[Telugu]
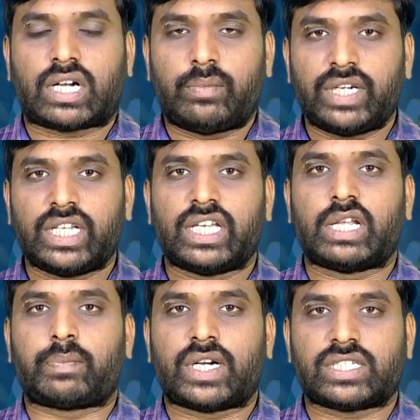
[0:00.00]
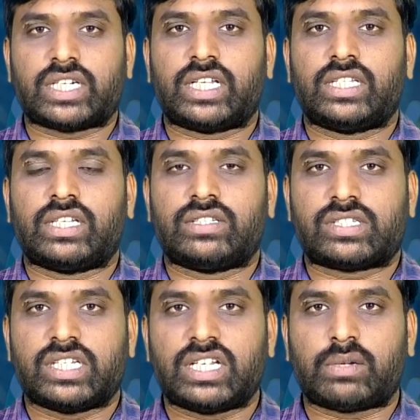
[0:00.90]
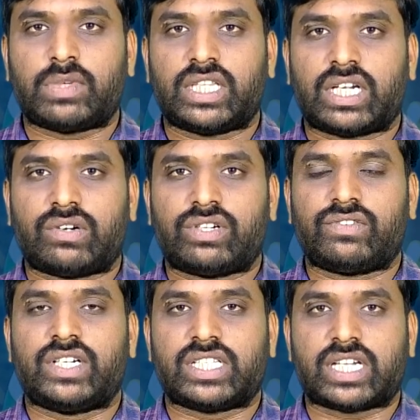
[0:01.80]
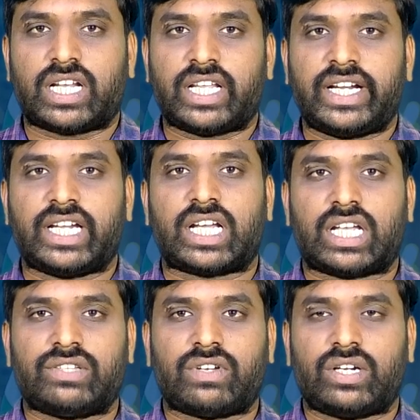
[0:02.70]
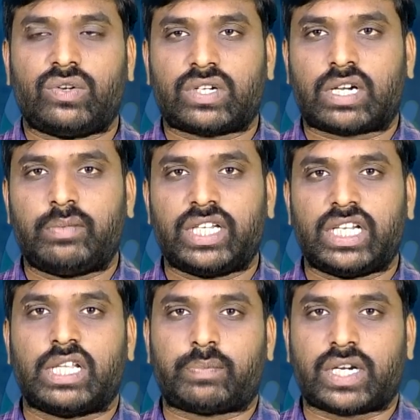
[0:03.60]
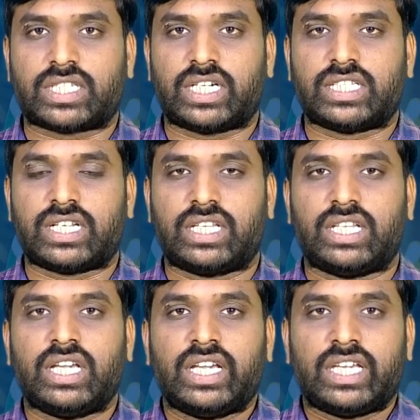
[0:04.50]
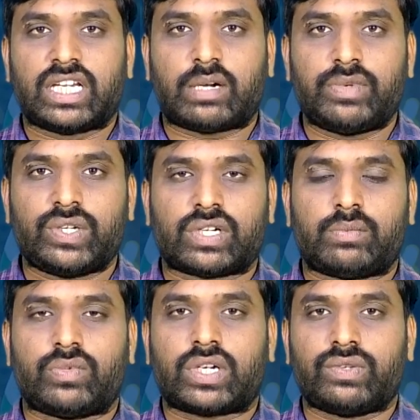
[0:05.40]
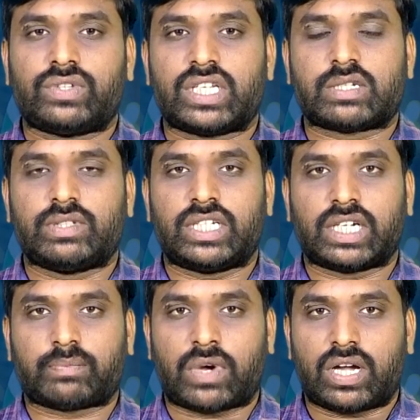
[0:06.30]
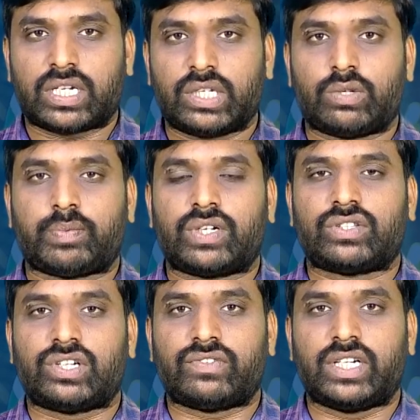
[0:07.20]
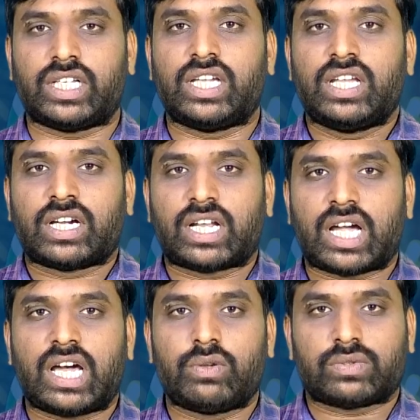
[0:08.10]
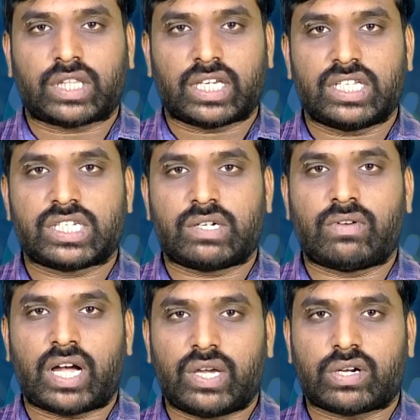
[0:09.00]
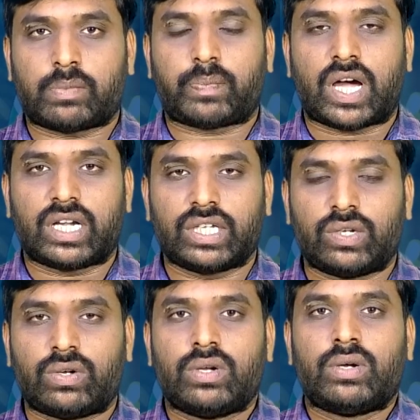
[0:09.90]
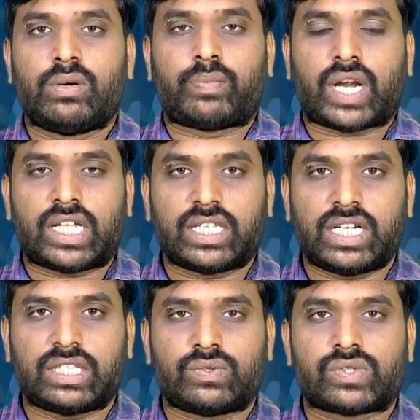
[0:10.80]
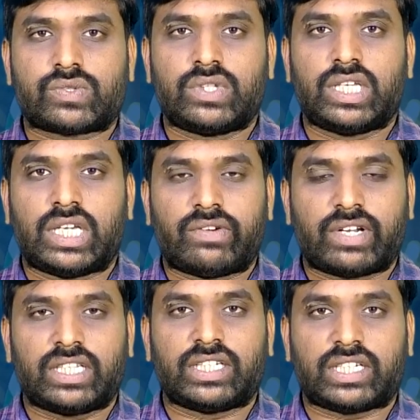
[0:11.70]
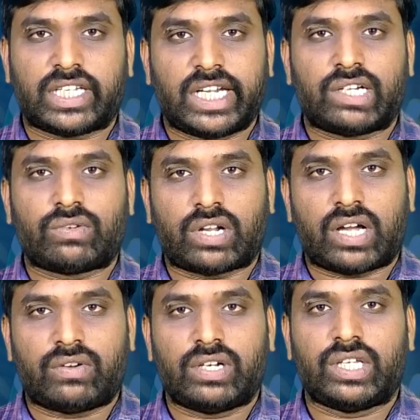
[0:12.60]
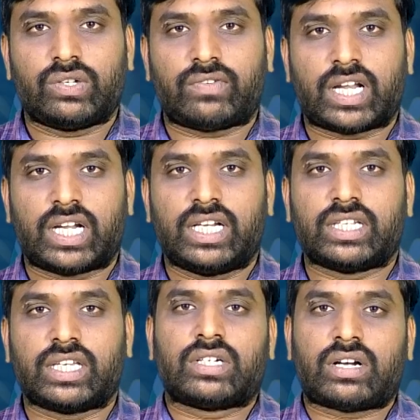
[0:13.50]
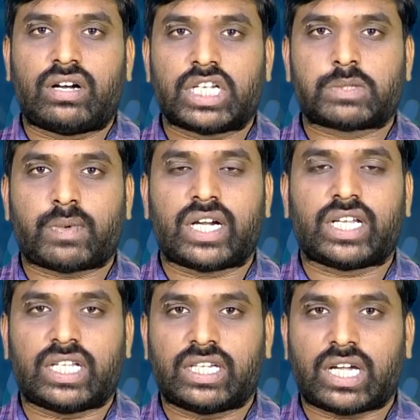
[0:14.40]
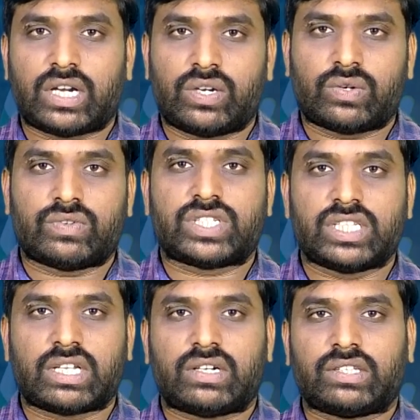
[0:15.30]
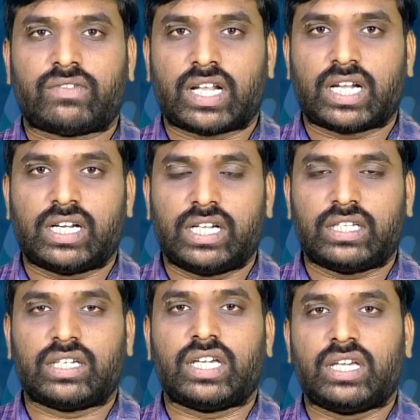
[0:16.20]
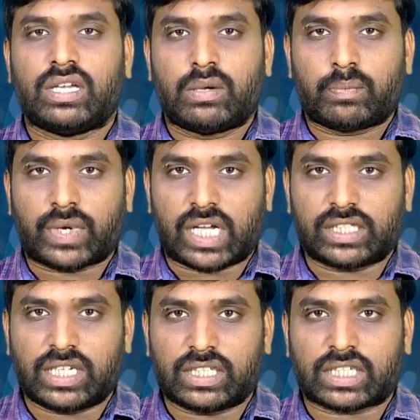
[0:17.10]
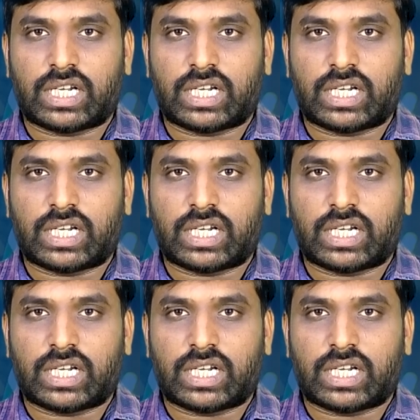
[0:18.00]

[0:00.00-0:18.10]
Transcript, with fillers: కమిటీని ఏర్పాటు చేయడం జరిగింది సీనియర్ మంత్రిగా ఉన్నటువంటి జానారెడ్డి గారి ఆధ్వర్యంలో ఒక కమిటీని ఏర్పాటు చేయడం జరిగింది ఈ కమిటీ యొక్క ముఖ్య ఉద్దేశం ఏంటంటే పార్టీలో పెరుగుతున్నటువంటి కలహాలు తగ్గించడం ఆ యొక్క పార్టీలో ప్రాధాన్యత వస్తుంది ఎవరైతే టికెట్లు రావలేదో వాళ్ళందరికీ కాంగ్రెస్ పార్టీ అధికారంలోకి వచ్చిన తర్వాత వాళ్ళన్నిటికీ ప్రాధాన్యత